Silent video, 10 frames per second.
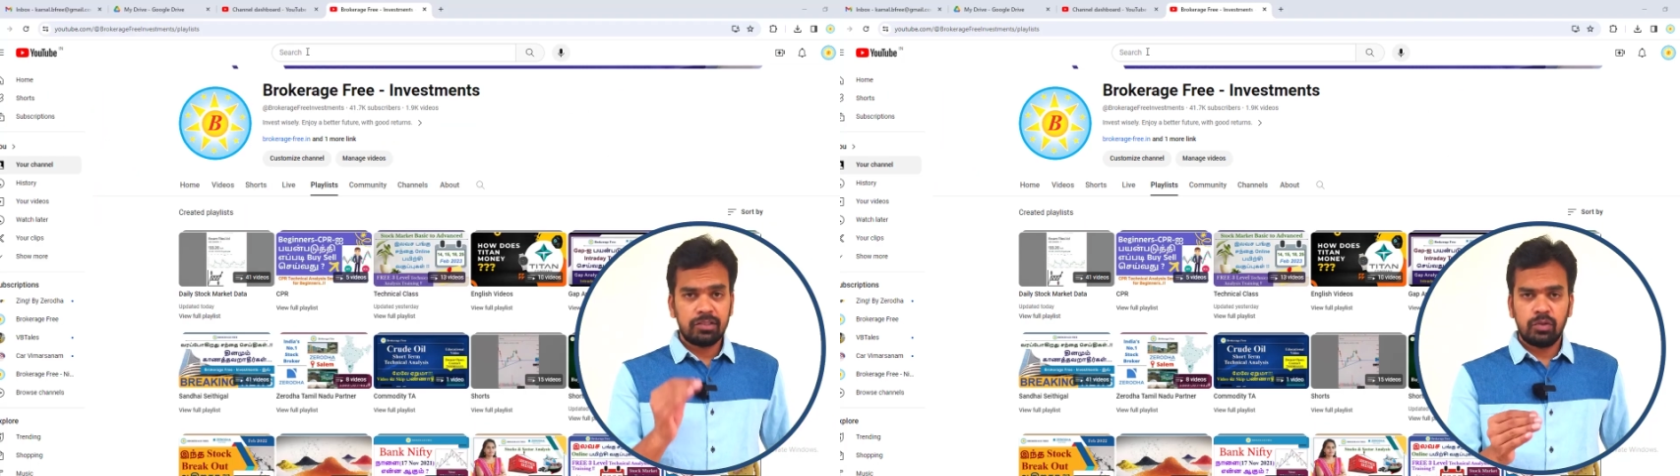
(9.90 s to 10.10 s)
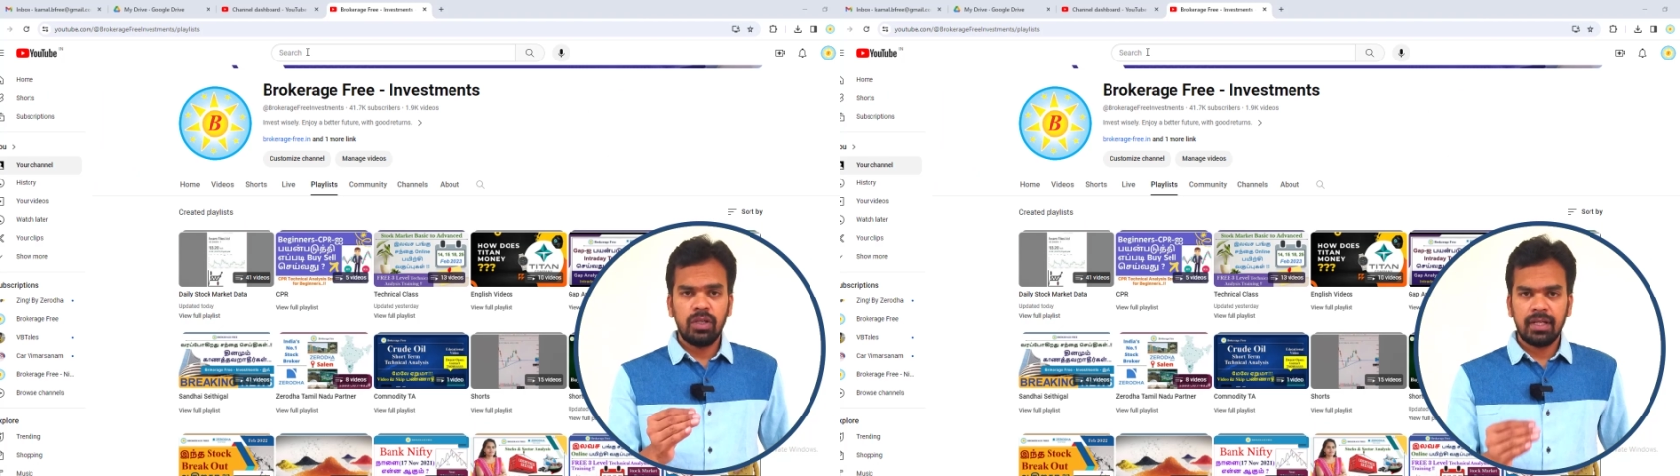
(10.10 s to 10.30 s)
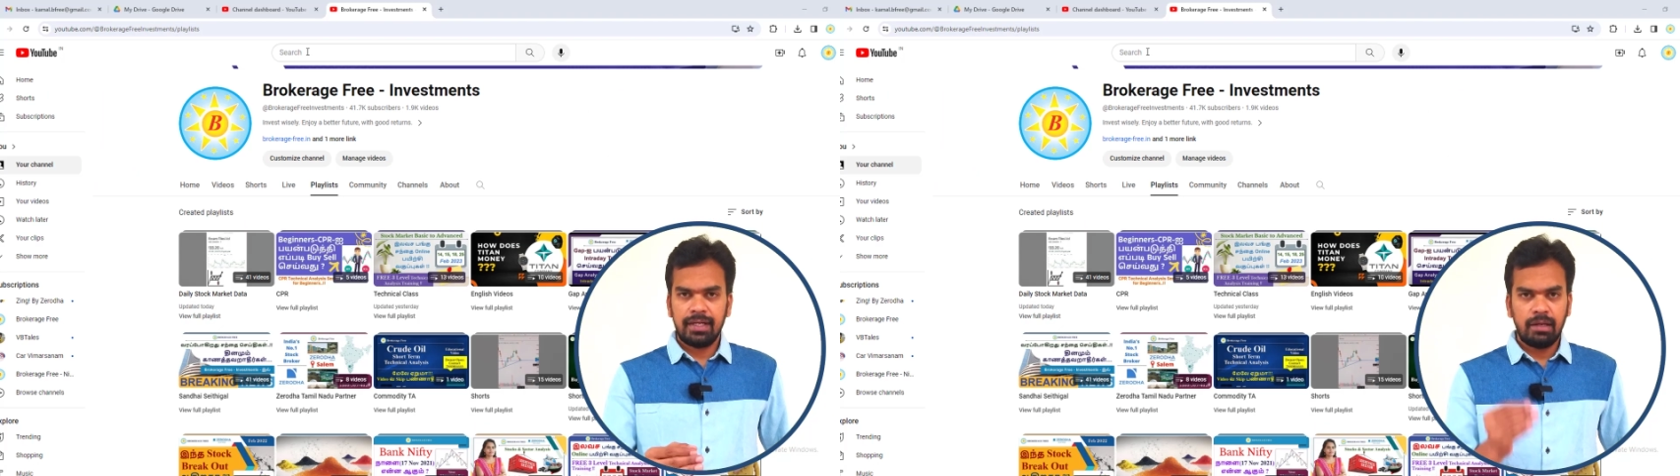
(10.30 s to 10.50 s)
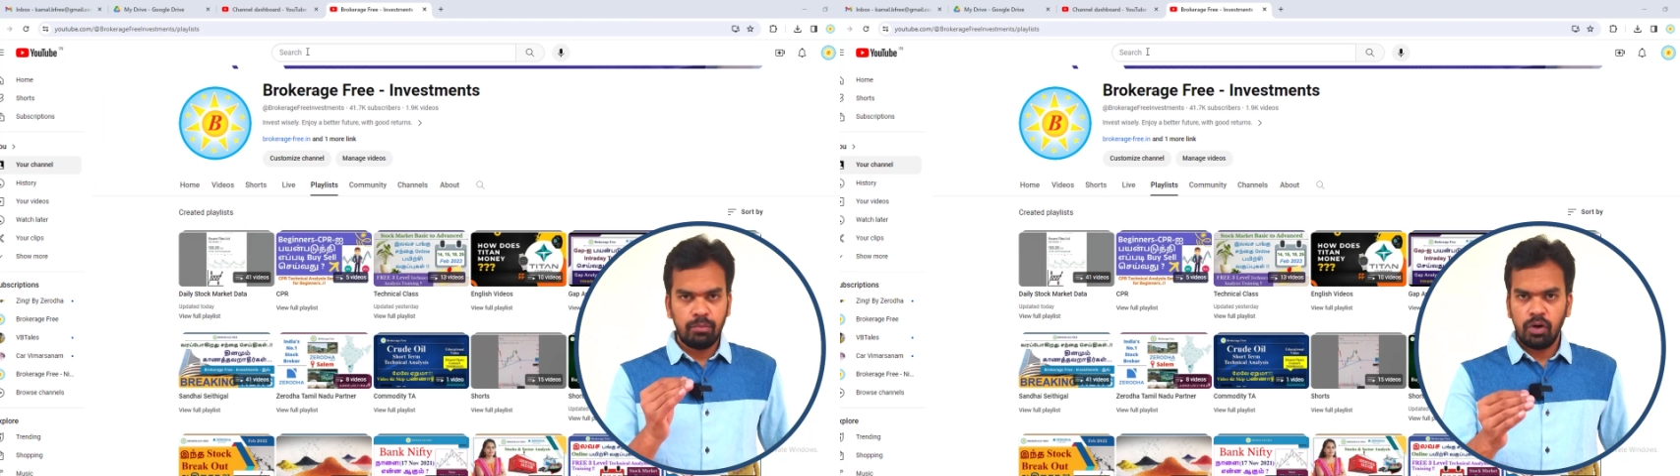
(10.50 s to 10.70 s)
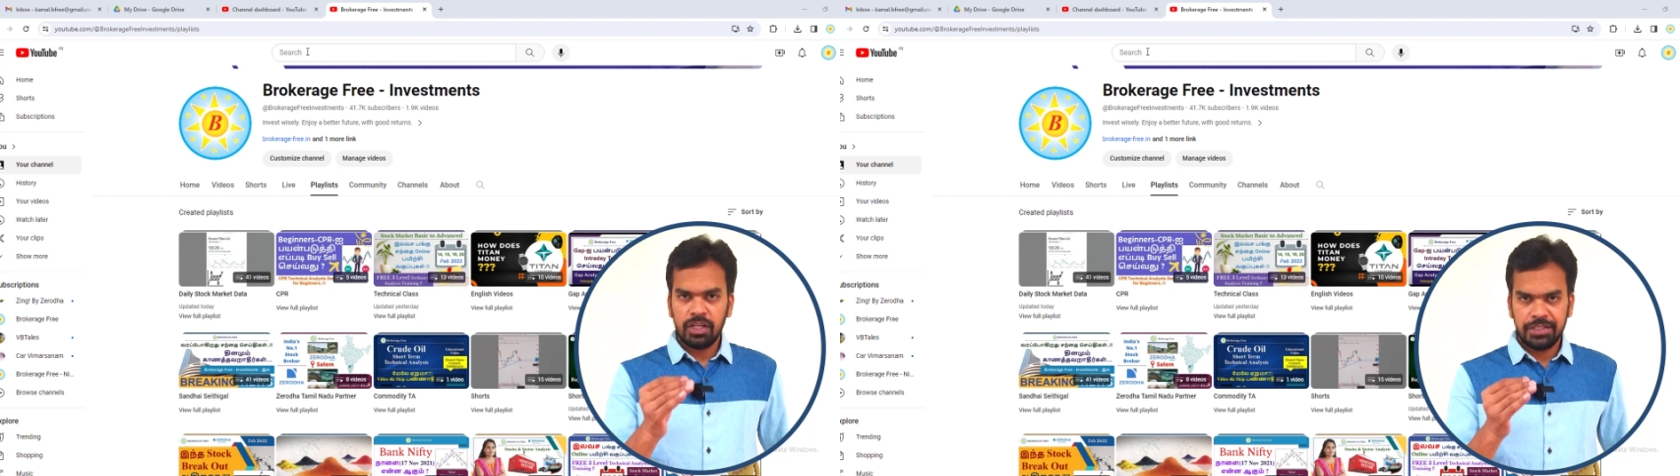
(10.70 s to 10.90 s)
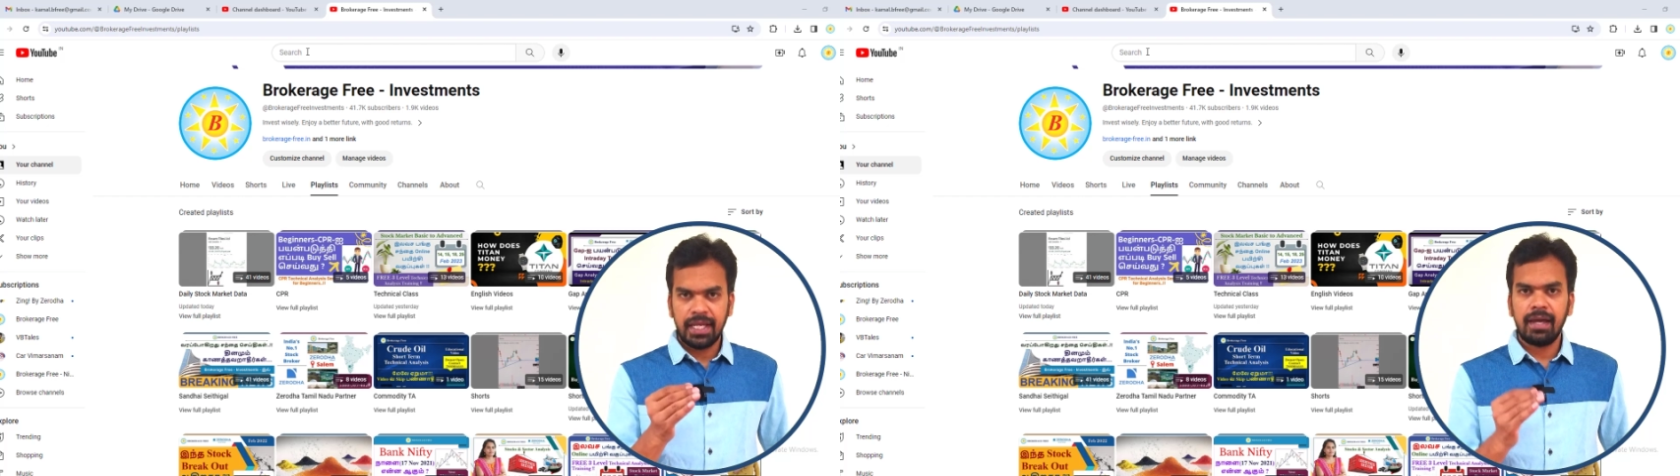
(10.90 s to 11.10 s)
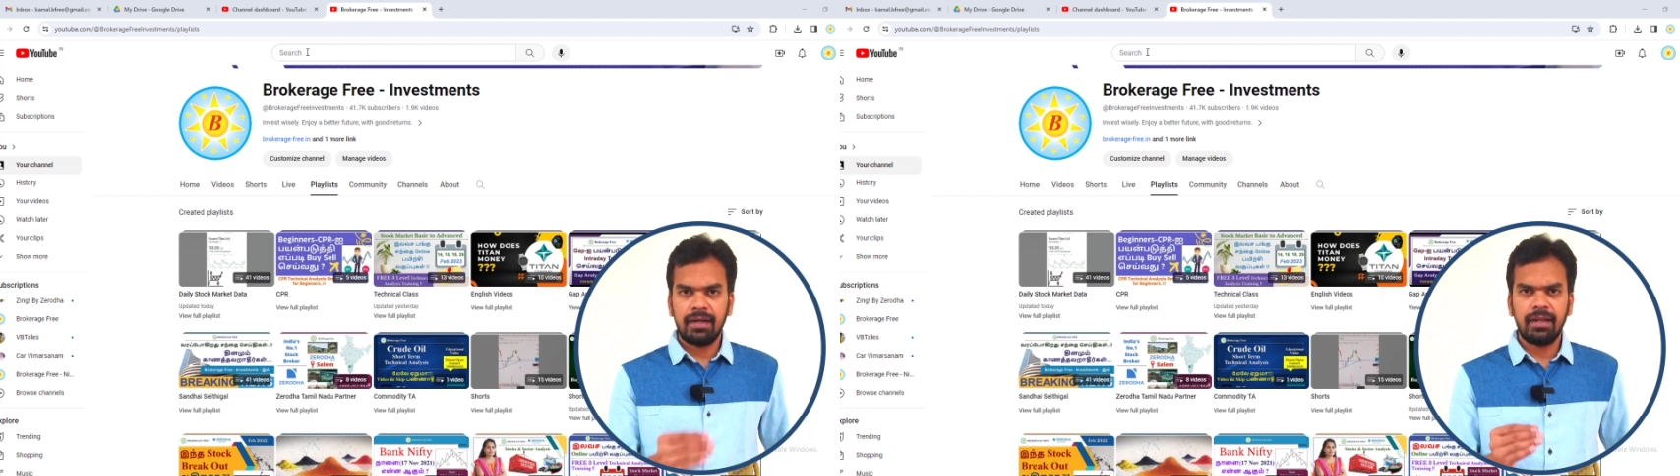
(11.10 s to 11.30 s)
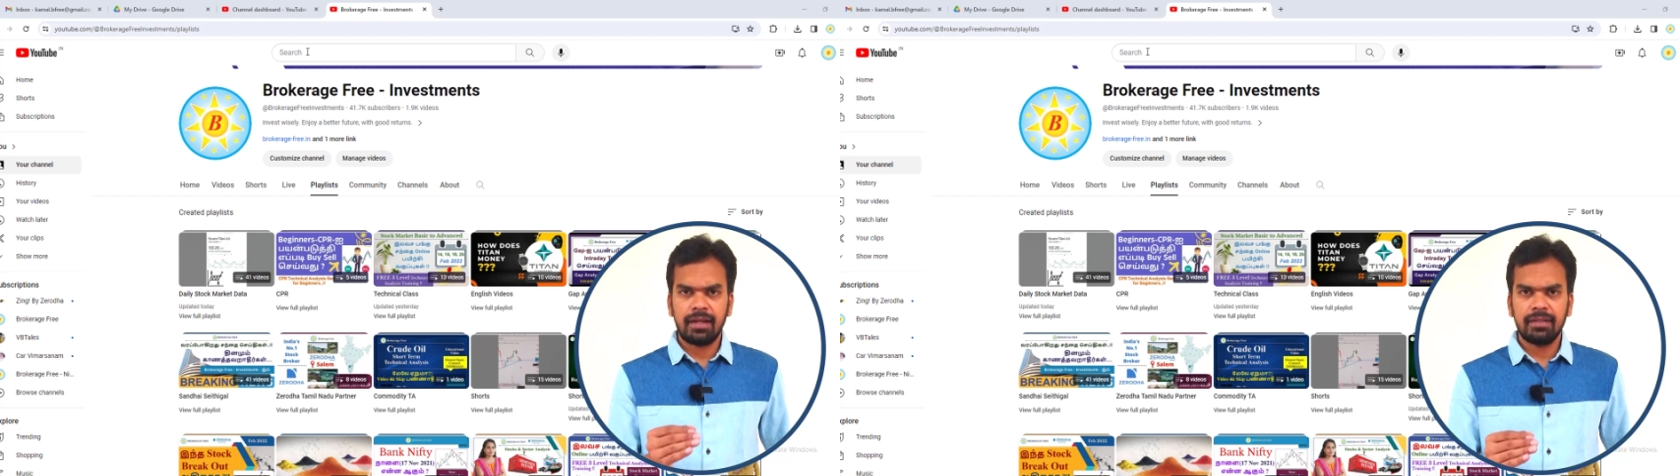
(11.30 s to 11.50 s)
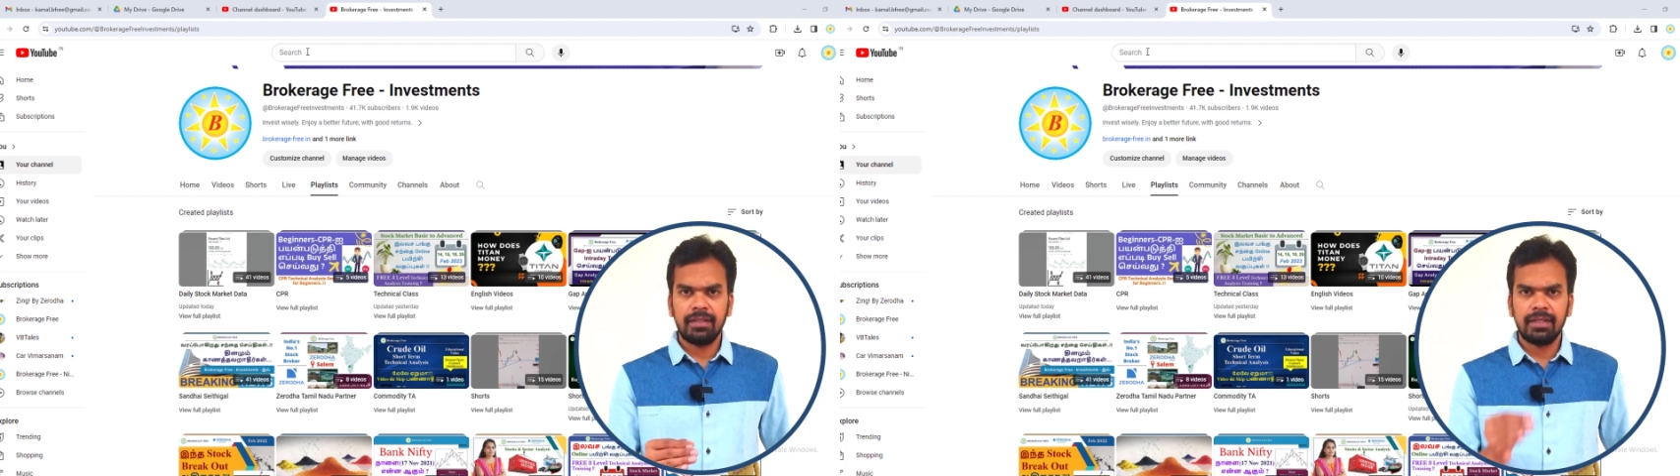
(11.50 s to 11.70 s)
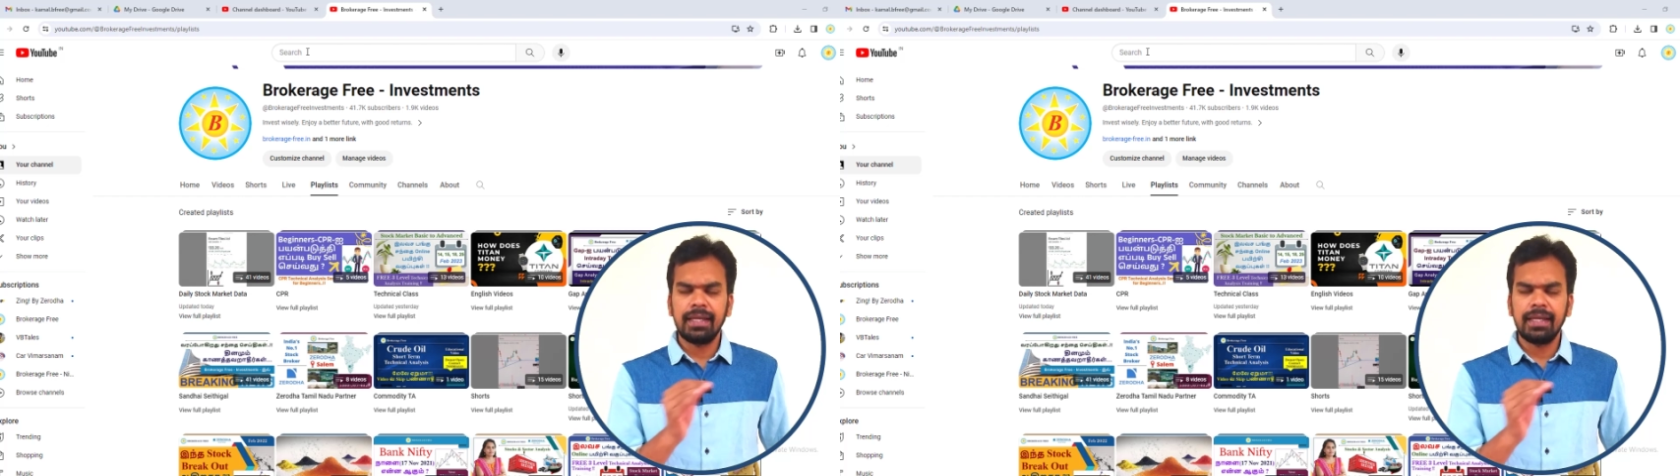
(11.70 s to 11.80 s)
நான் சொல்லியிருக்கேன் நம்மளோட சேனல்லேருந்து